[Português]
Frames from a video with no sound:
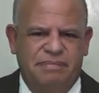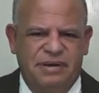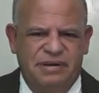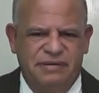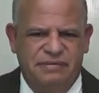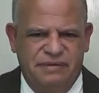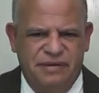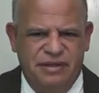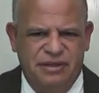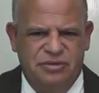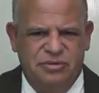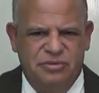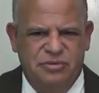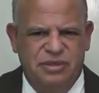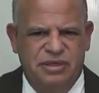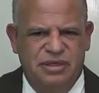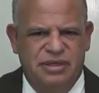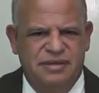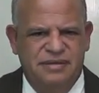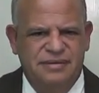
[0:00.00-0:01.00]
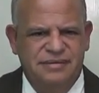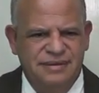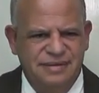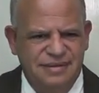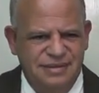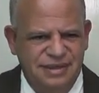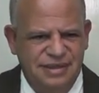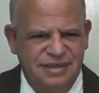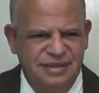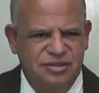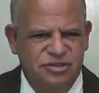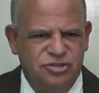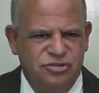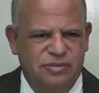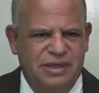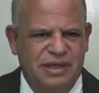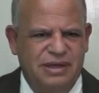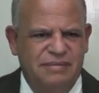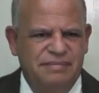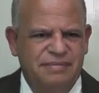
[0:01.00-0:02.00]
Prefeitura de
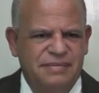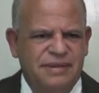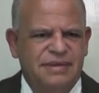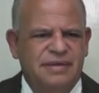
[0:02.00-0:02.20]
Itajubá.